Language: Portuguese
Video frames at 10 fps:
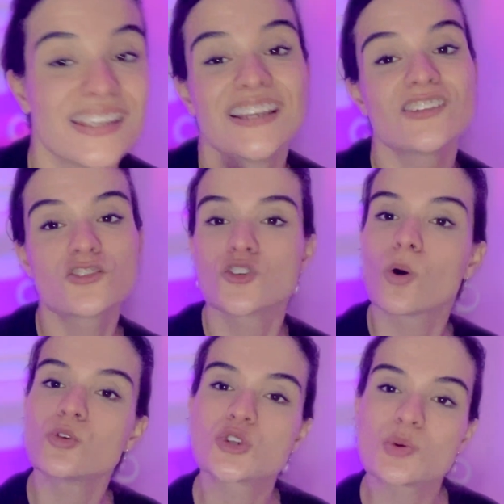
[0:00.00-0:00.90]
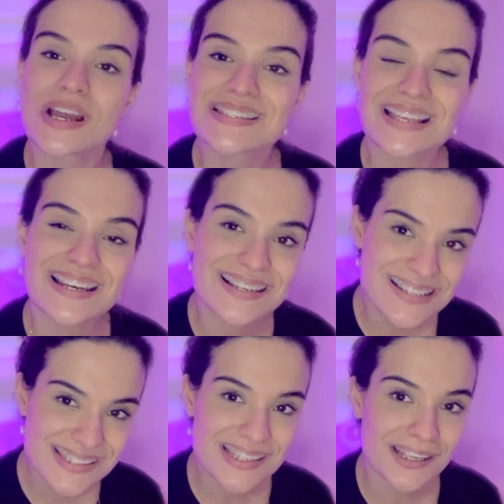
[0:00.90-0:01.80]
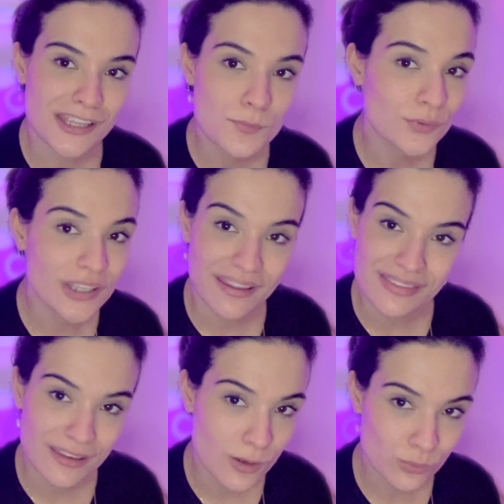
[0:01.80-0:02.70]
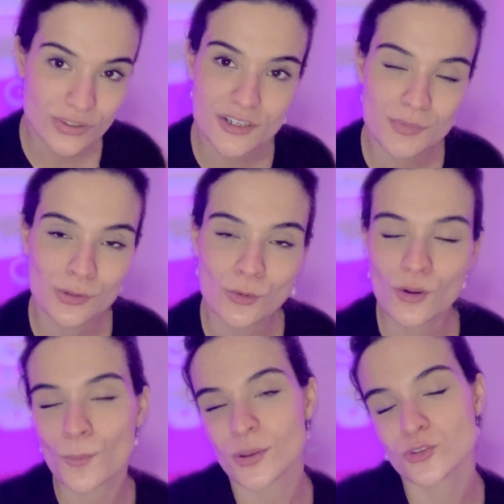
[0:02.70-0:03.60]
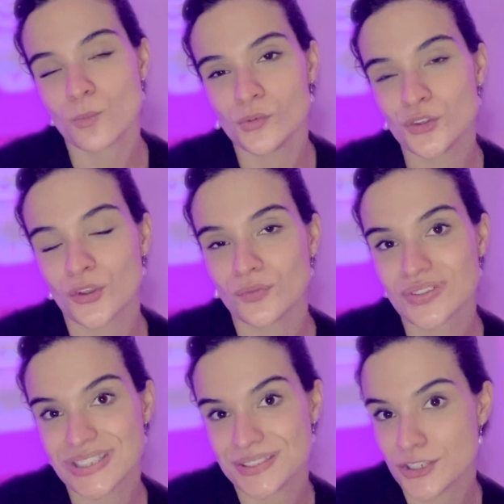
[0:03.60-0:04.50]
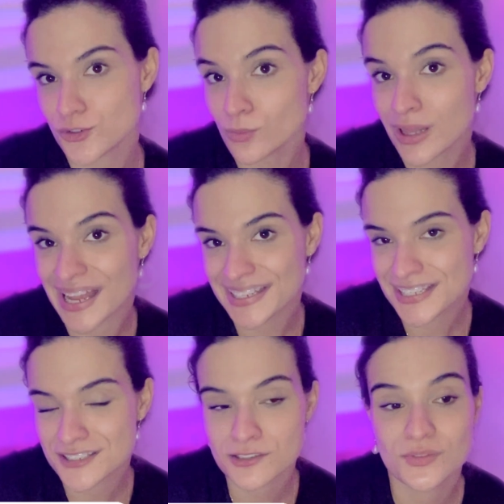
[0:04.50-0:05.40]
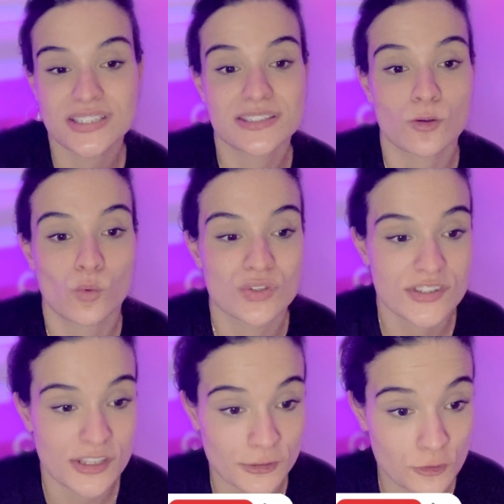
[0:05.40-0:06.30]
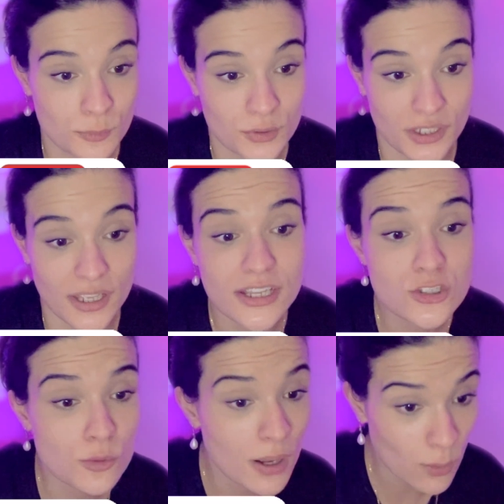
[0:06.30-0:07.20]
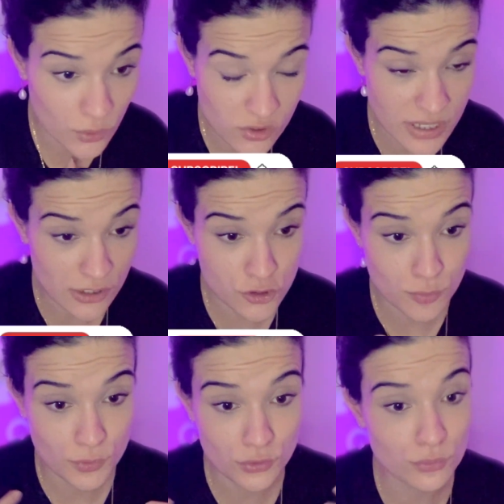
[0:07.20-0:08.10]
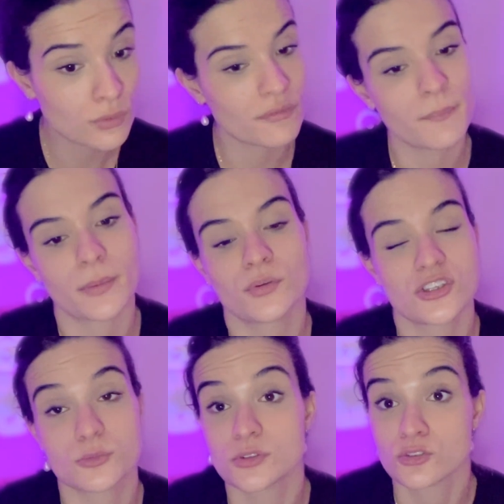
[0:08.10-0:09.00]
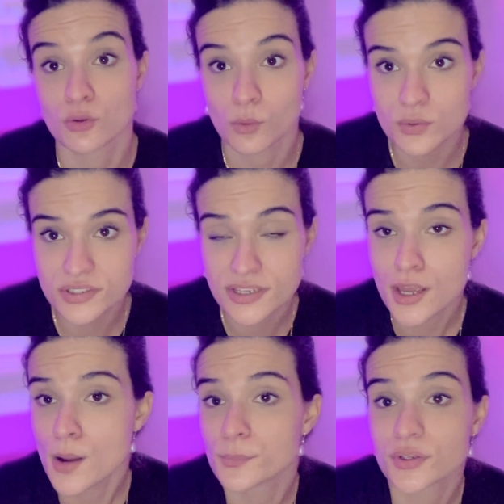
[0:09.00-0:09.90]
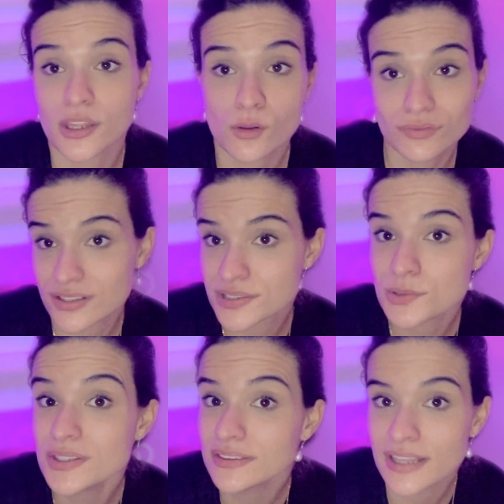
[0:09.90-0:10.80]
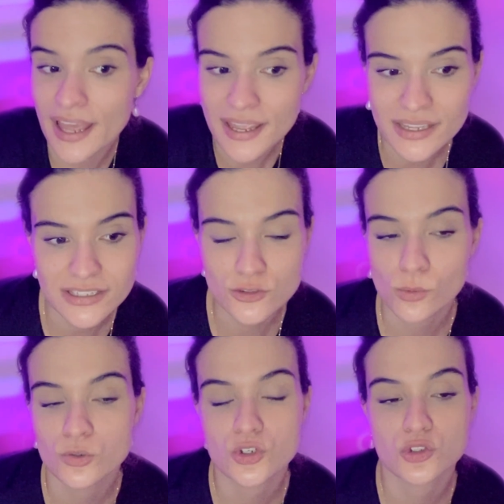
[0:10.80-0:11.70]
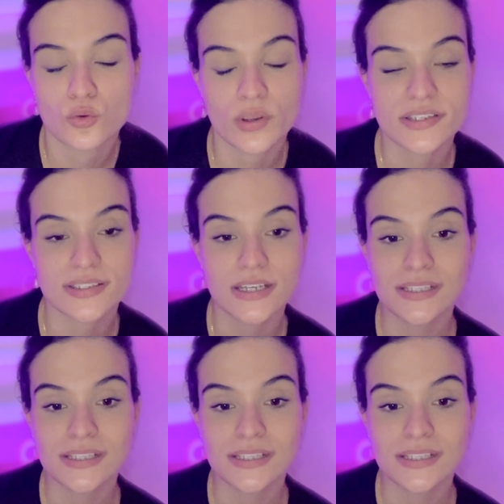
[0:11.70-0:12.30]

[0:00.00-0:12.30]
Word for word: E antes de continuar essa lista aqui, porque ainda não terminou, eu peço muito que vocês deixem um like se vocês estão gostando, porque isso é uma curiosidade muito nova para muitas pessoas, porque não faziam ideia das condições